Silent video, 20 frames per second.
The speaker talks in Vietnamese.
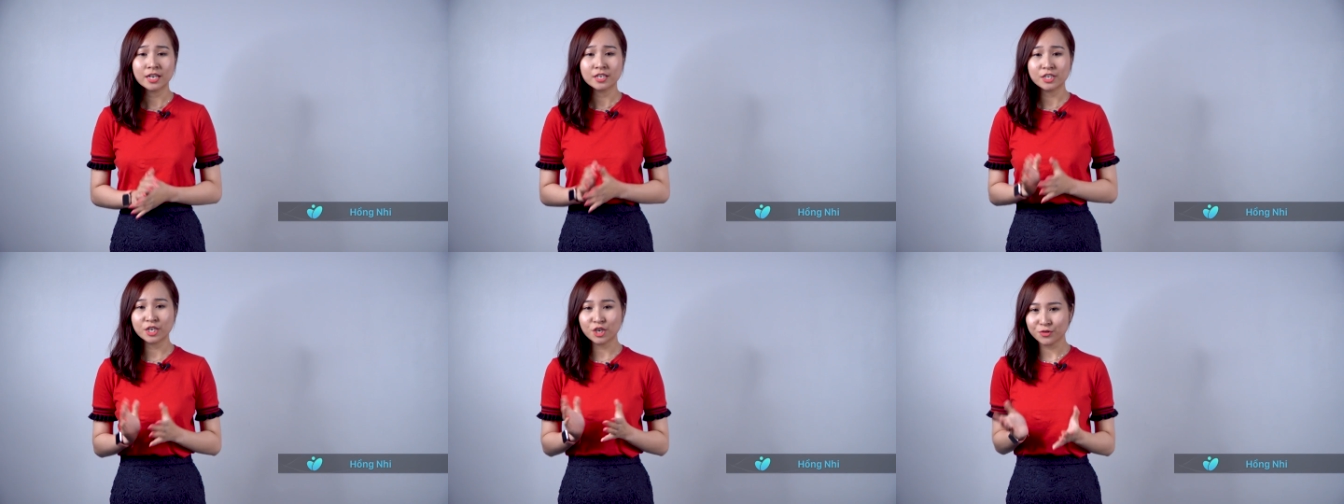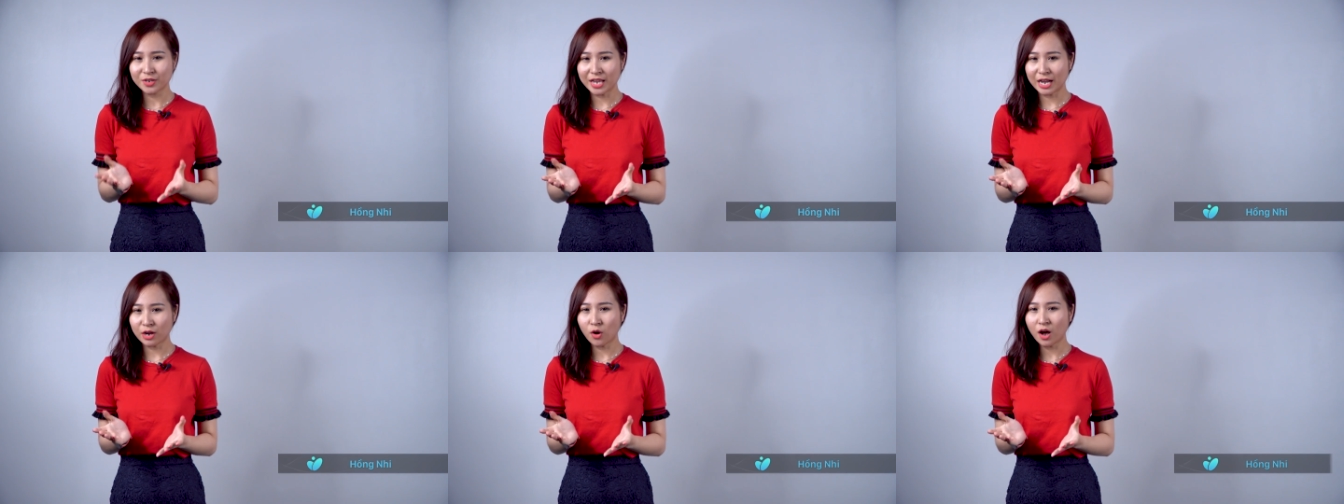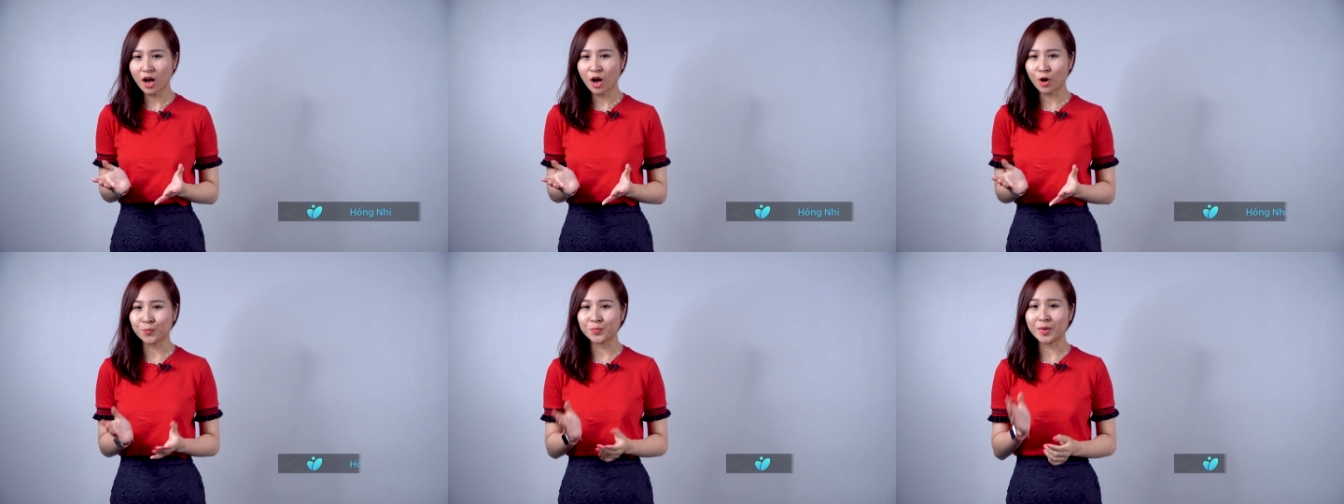nhiều nhà khoa
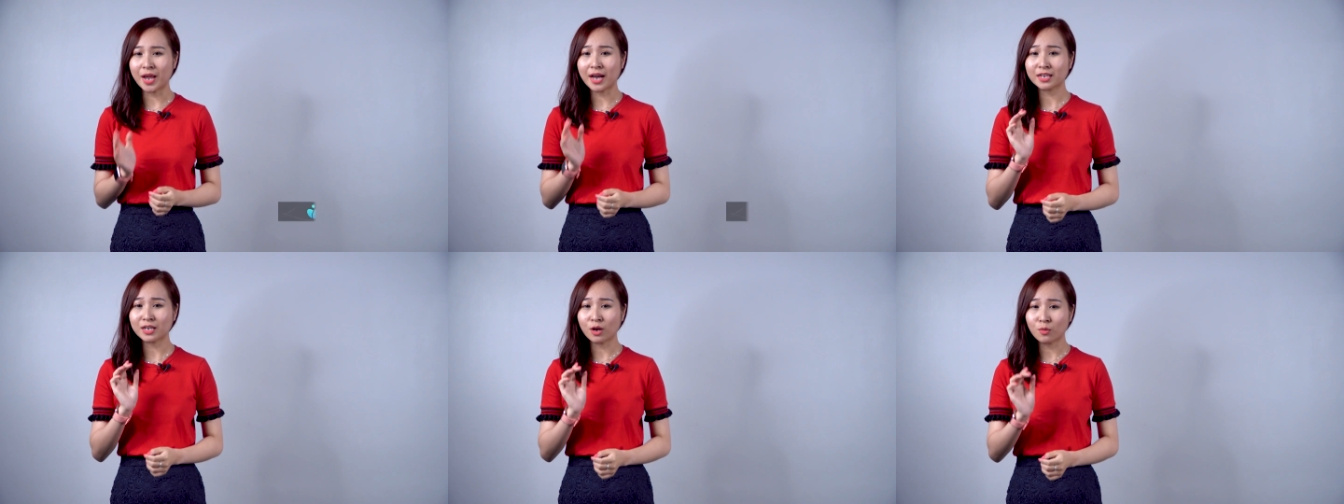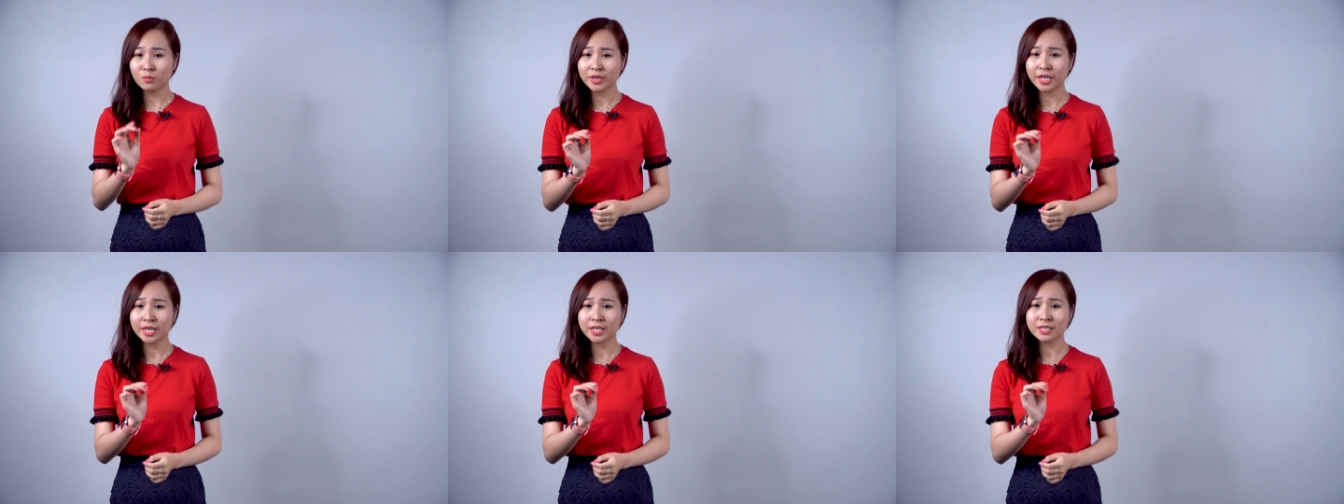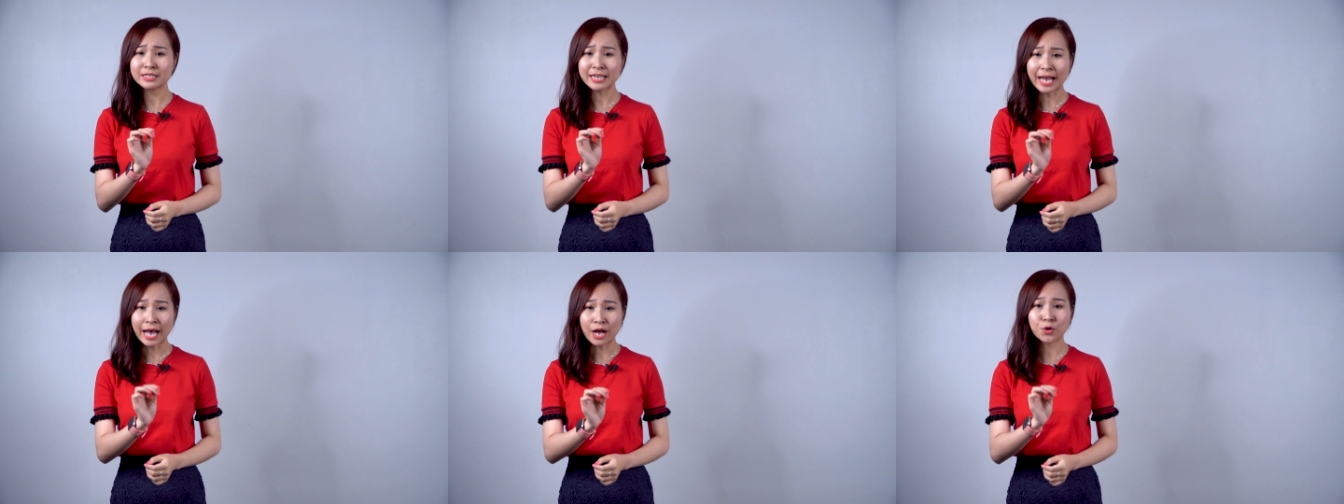học đã cống hiến
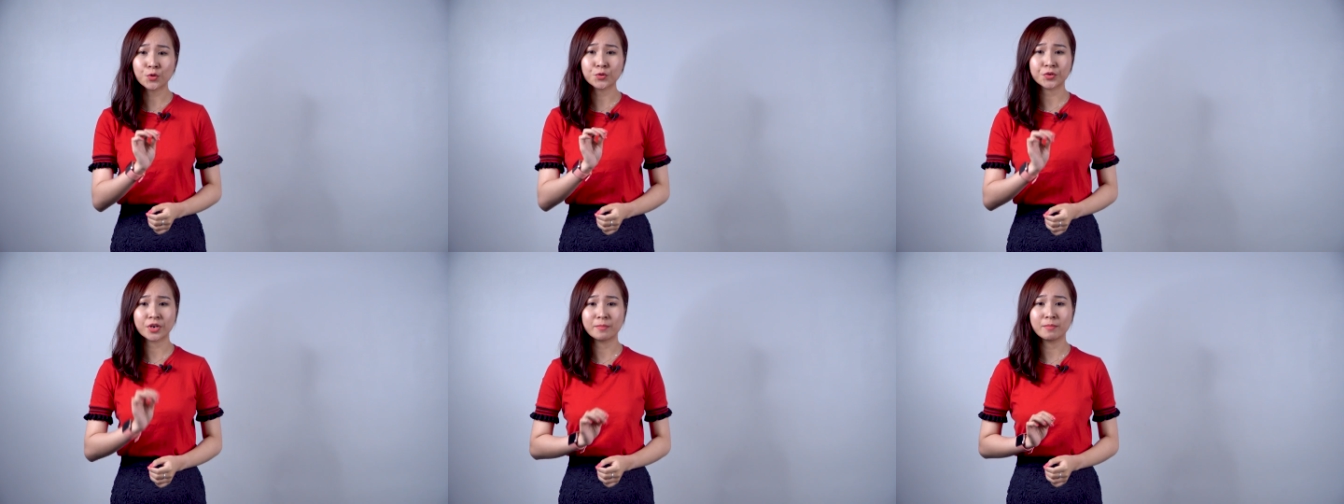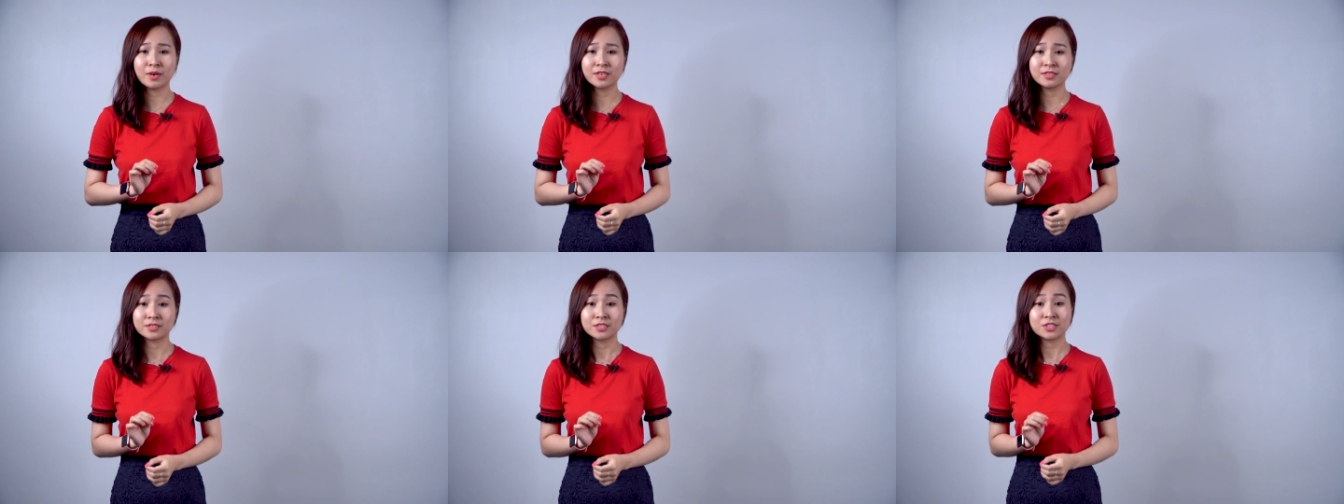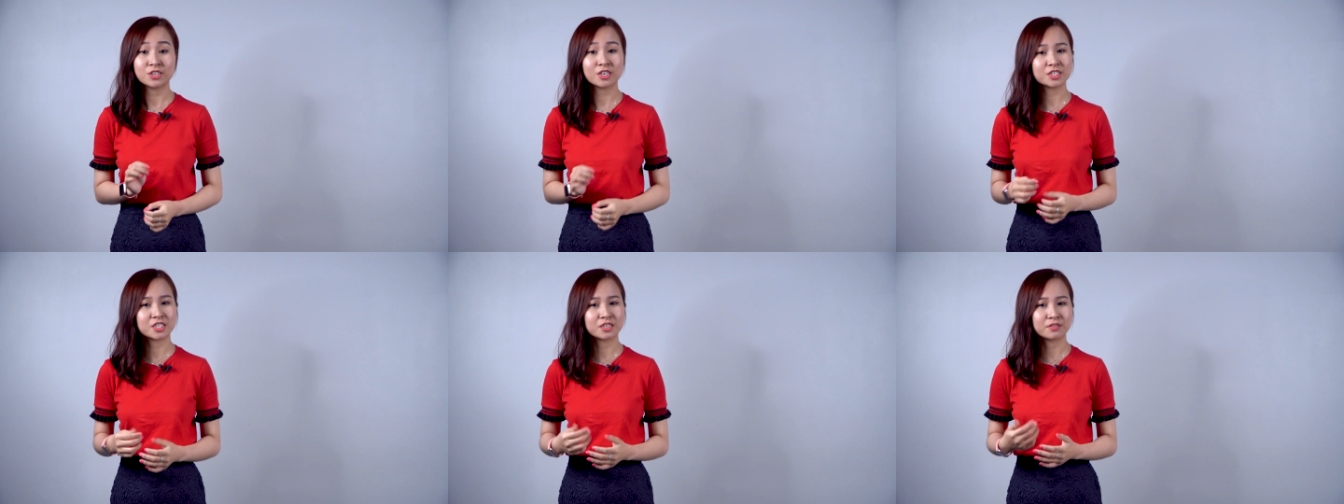cả cuộc đời mình
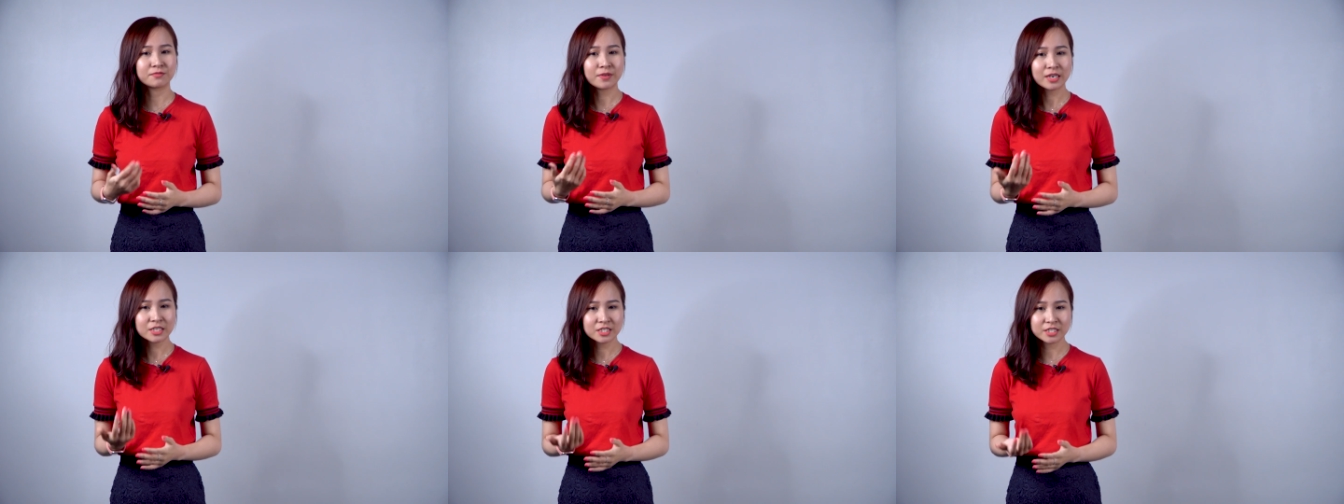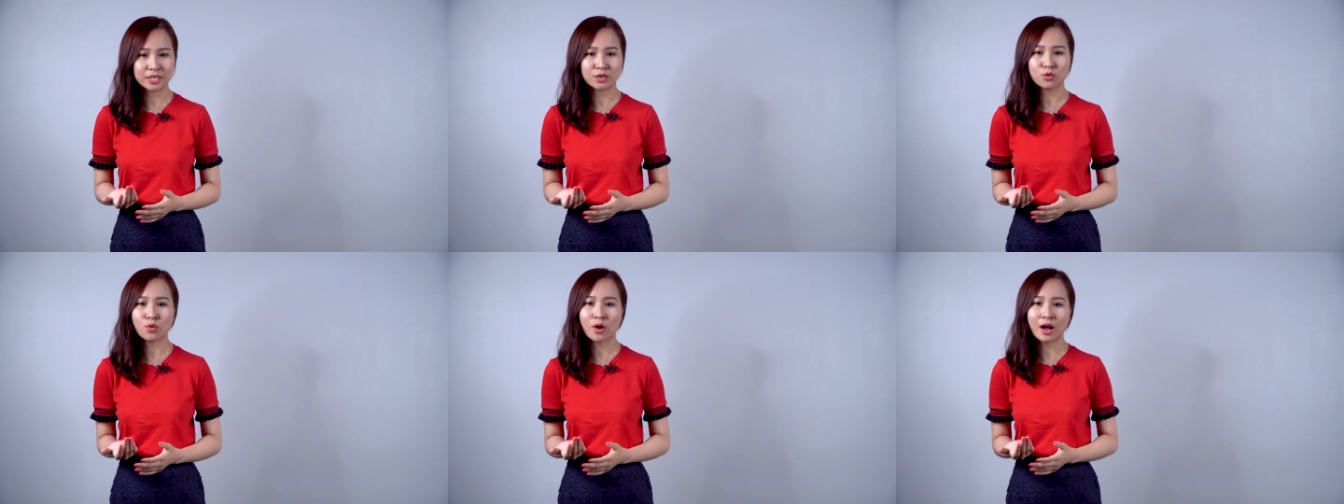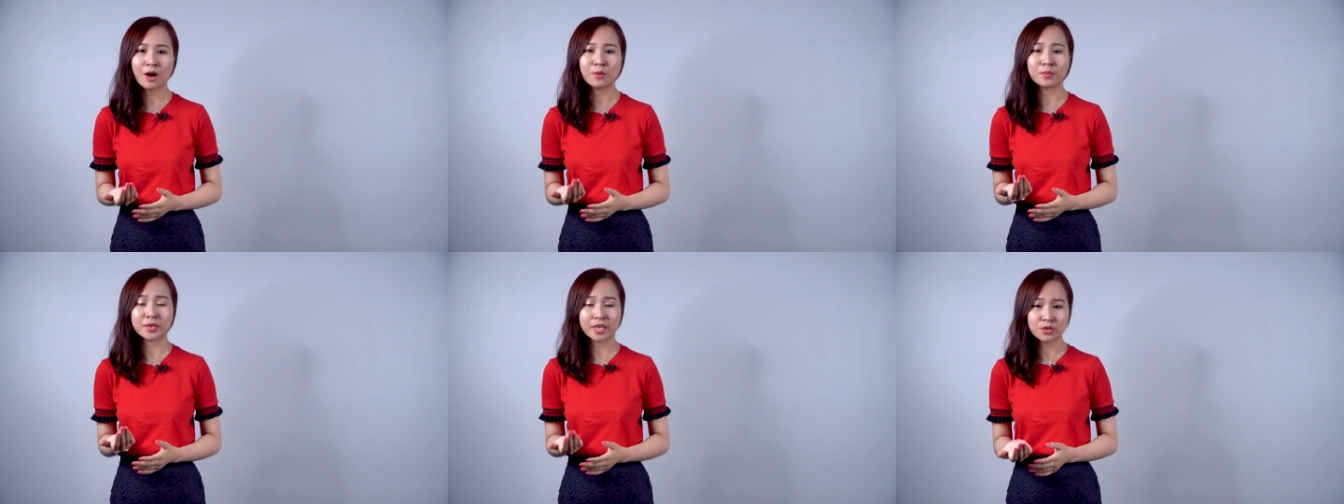cho sự phát triển khoa
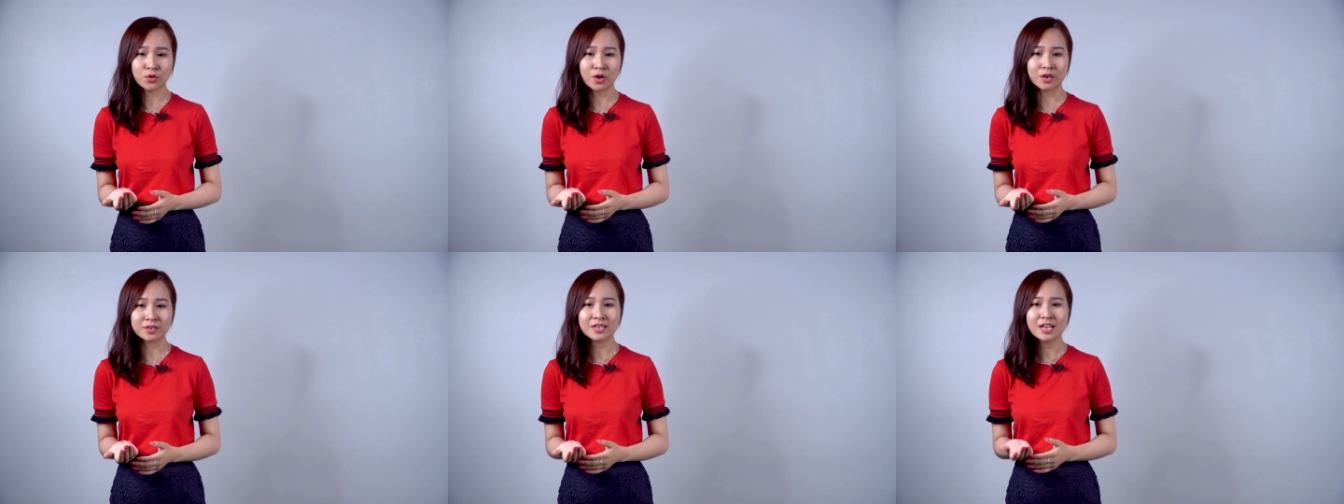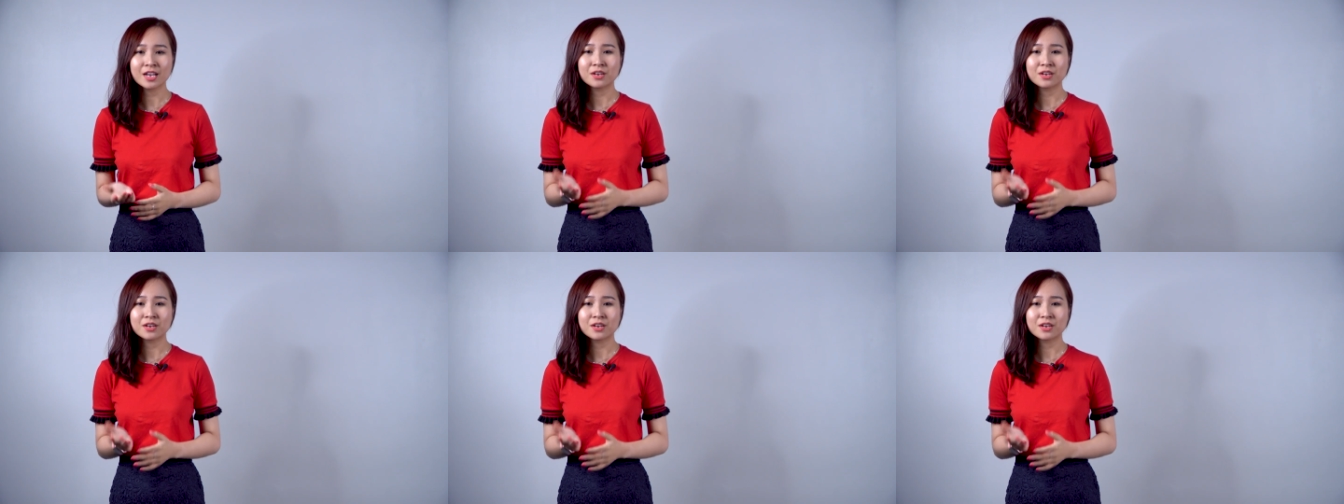học kỹ thuật